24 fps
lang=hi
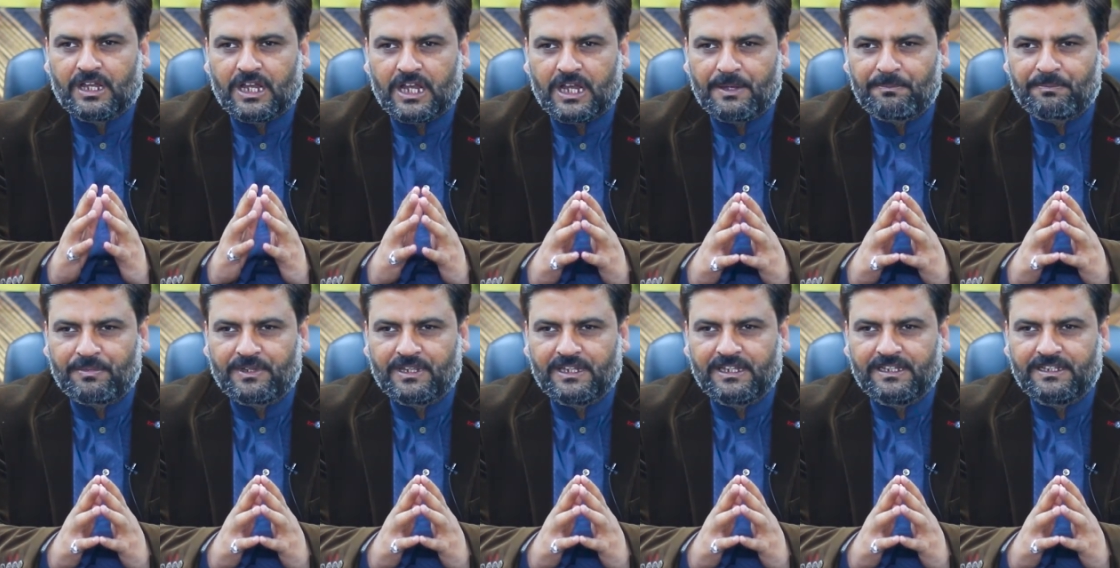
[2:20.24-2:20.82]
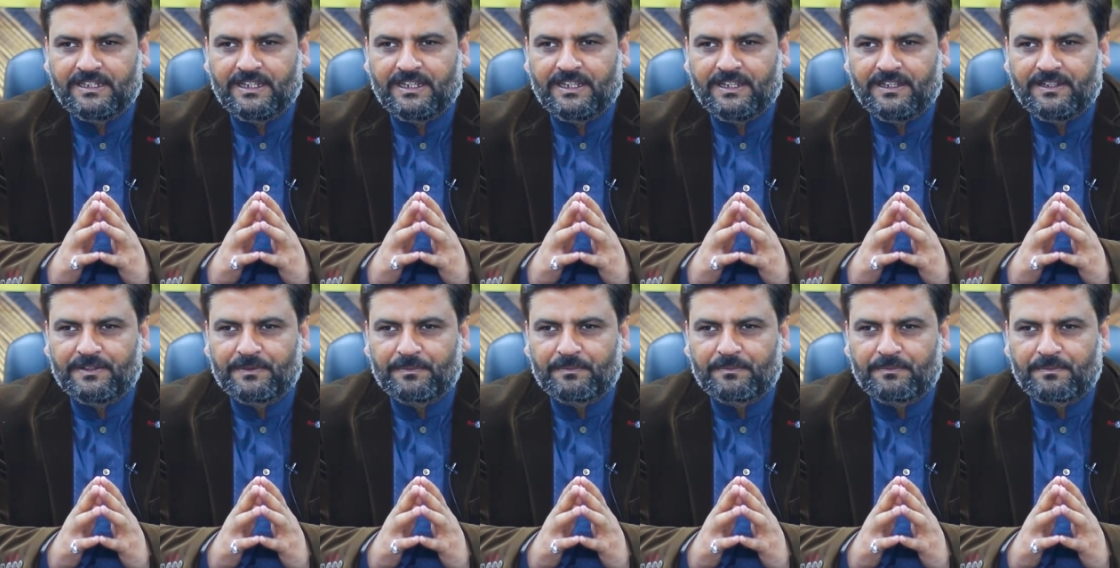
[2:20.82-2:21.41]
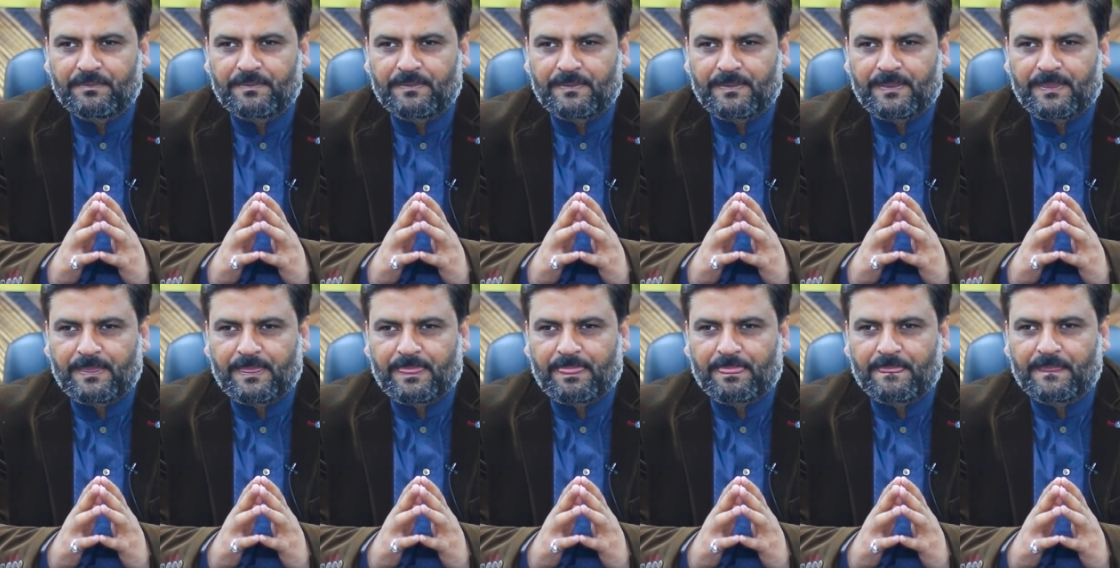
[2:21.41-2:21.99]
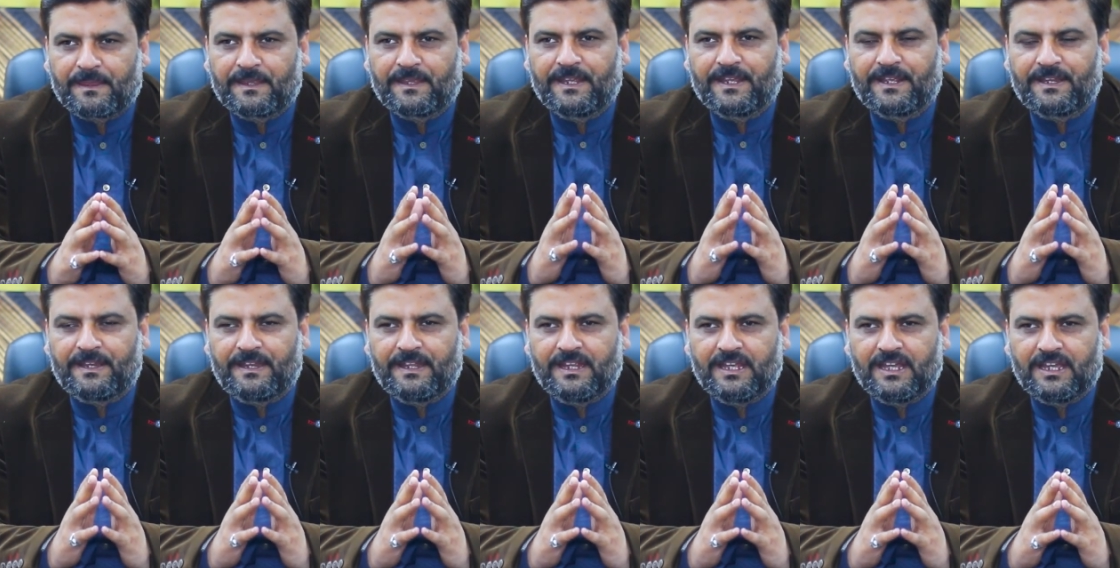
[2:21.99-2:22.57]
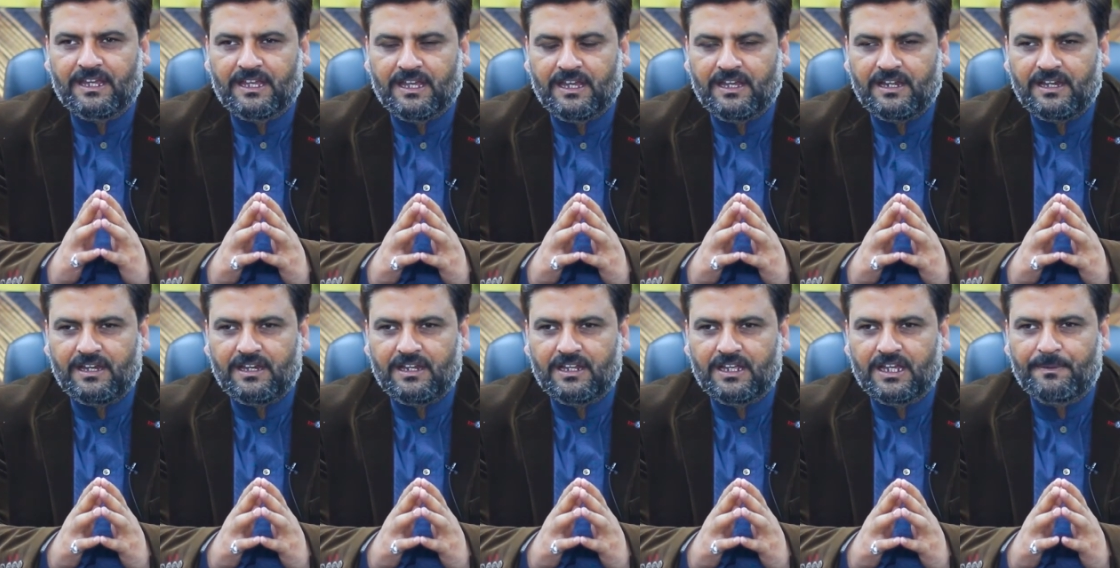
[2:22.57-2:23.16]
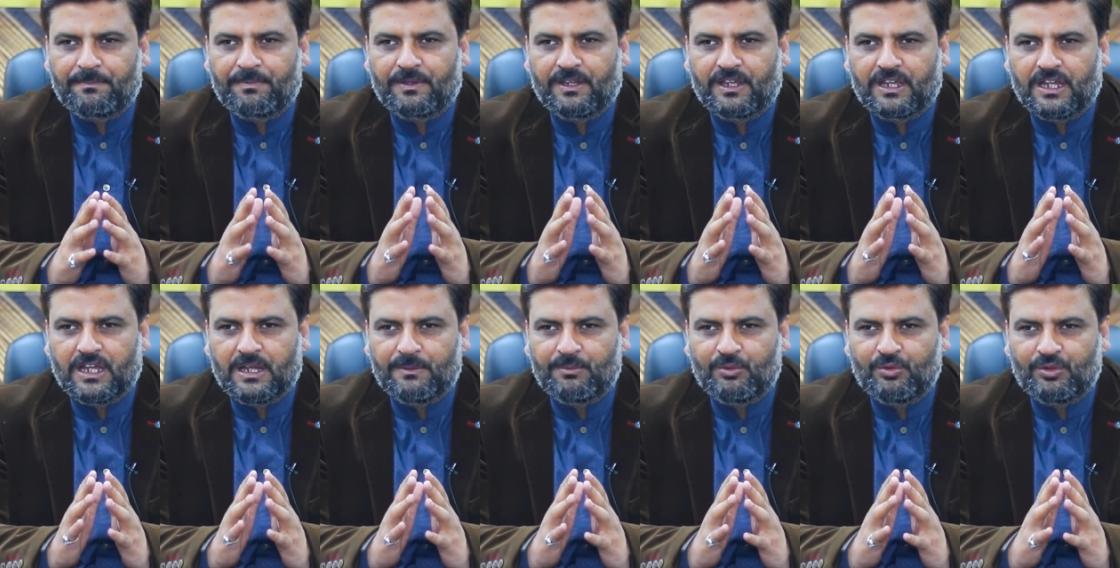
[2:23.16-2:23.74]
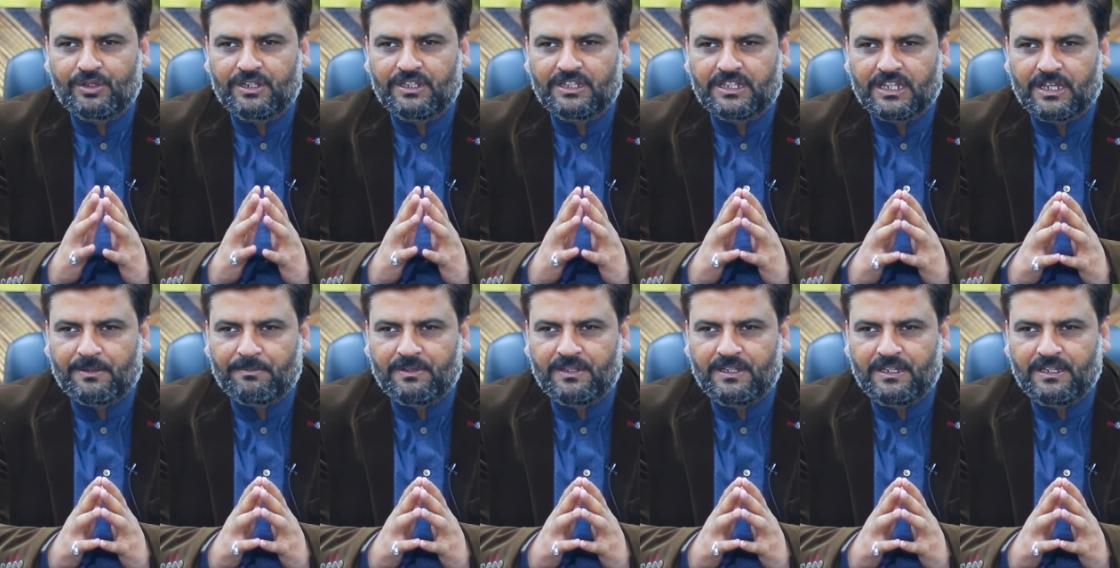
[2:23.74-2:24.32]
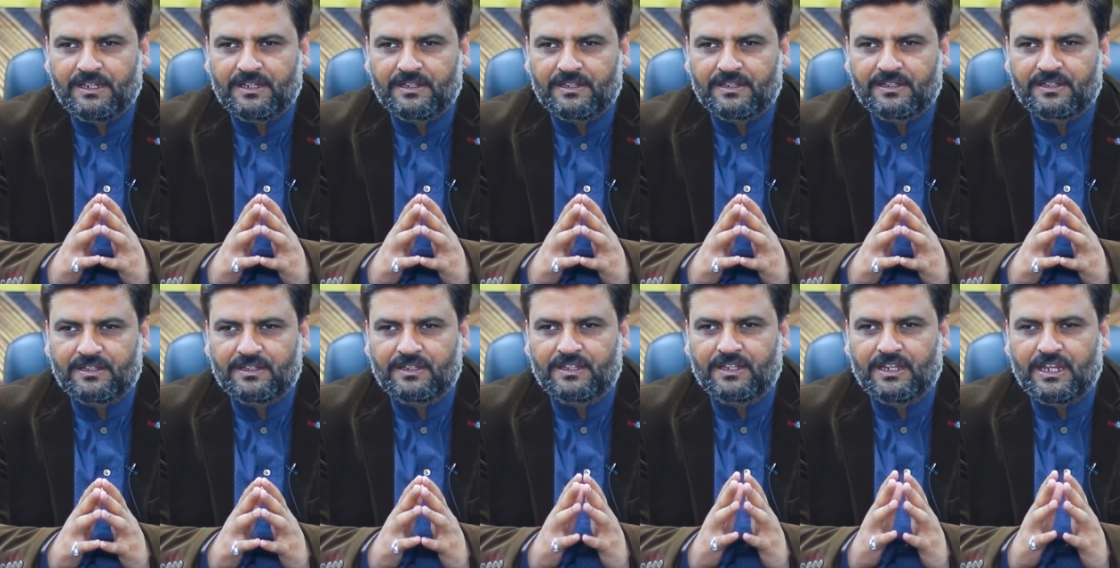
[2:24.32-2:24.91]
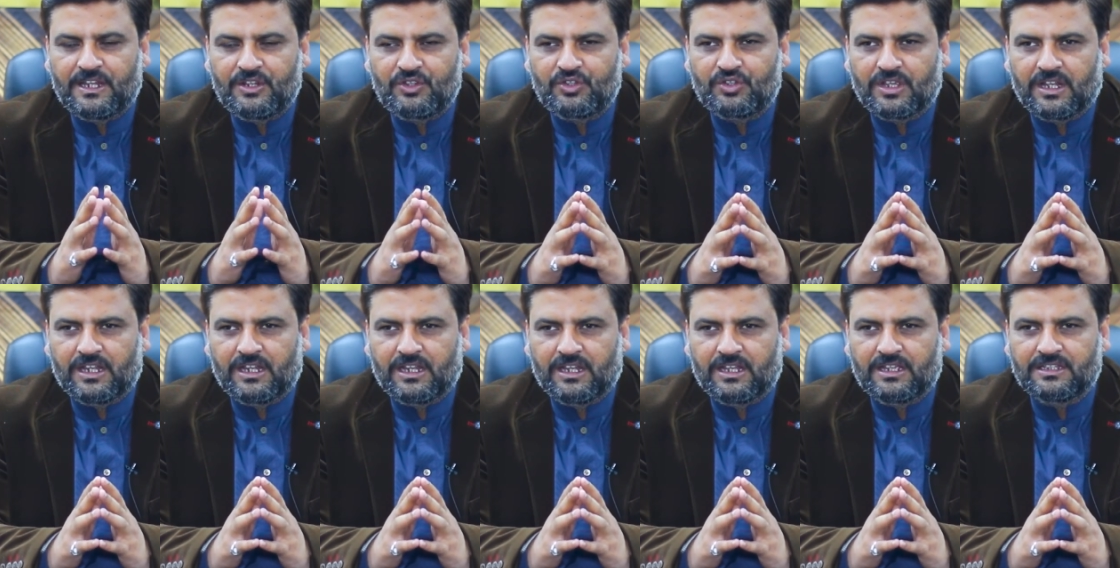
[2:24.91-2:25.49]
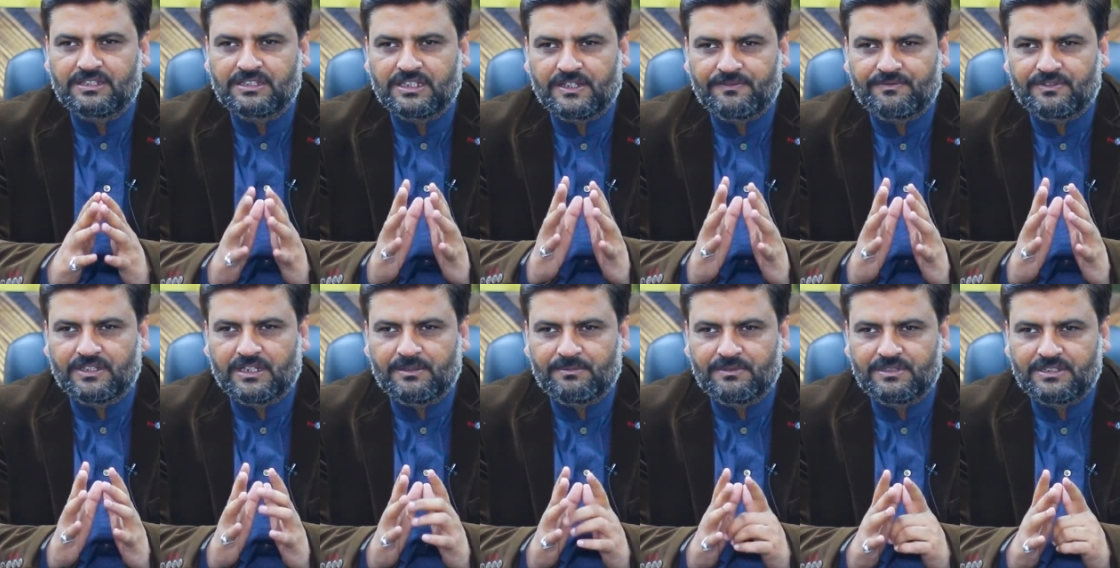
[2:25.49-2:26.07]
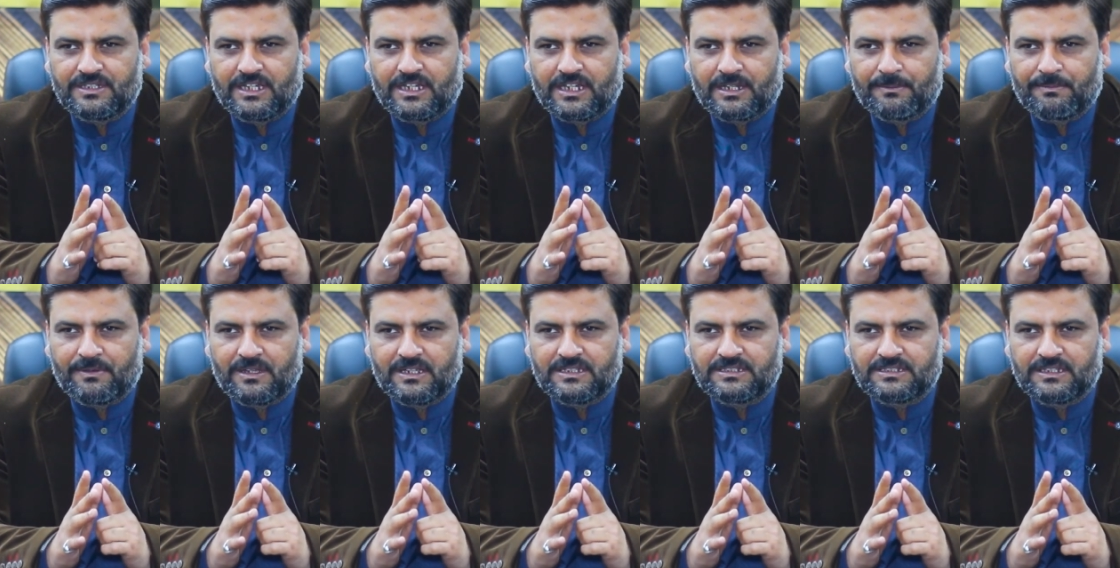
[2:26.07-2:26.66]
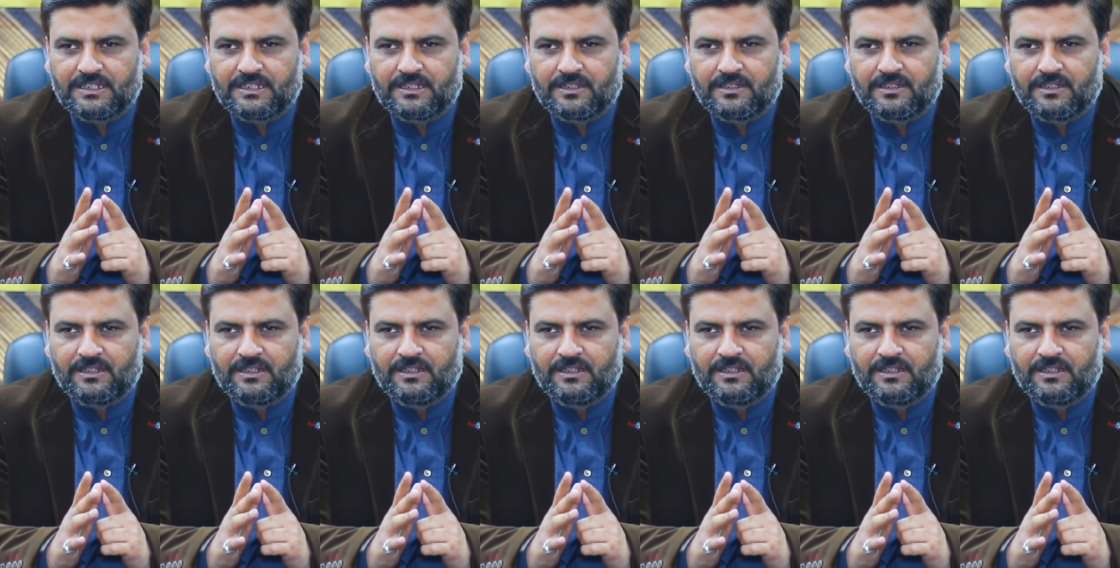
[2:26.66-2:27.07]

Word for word: आपके लिए एक नया घर आपके ख्वाबों की तमीर इन सिर्फ जलमी स्टेट के पास है